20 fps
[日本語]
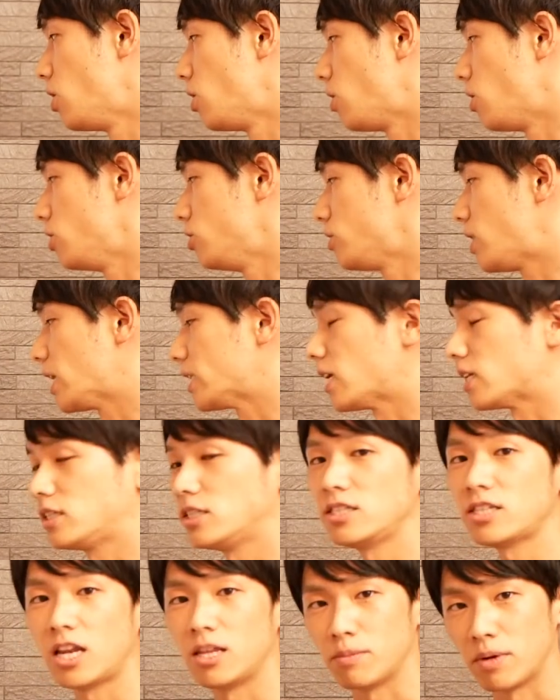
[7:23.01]
という形
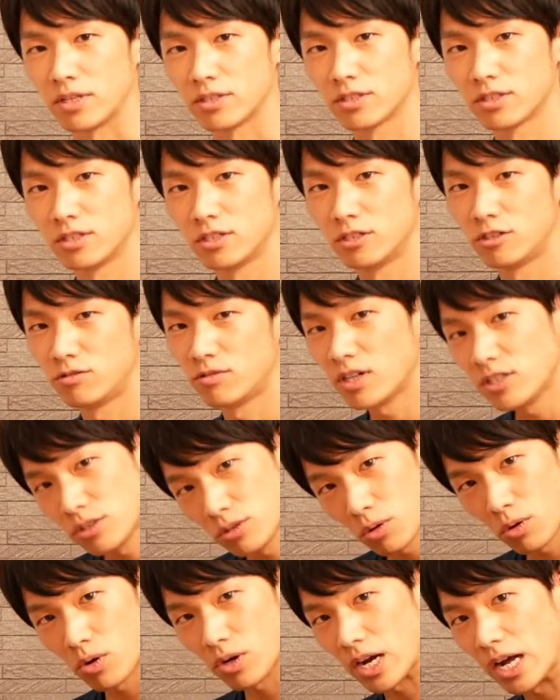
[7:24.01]
になります割
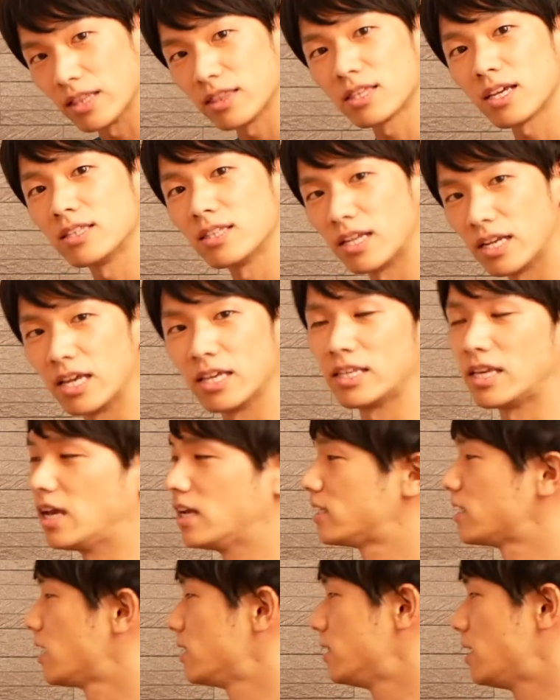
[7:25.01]
と簡単なね
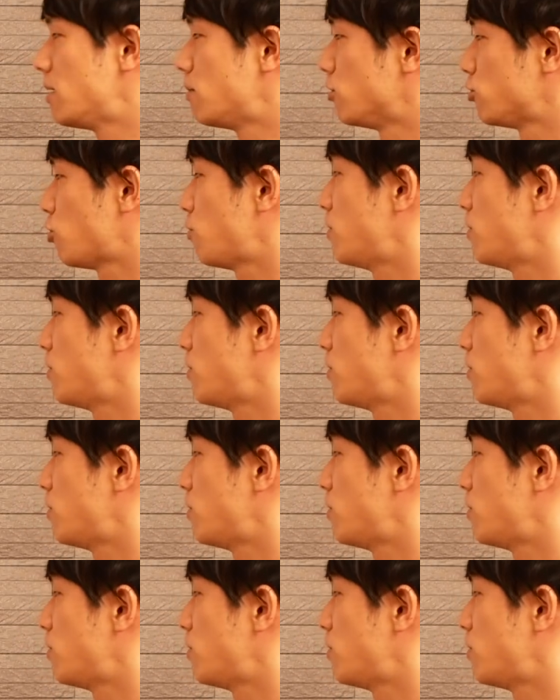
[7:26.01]
計算で求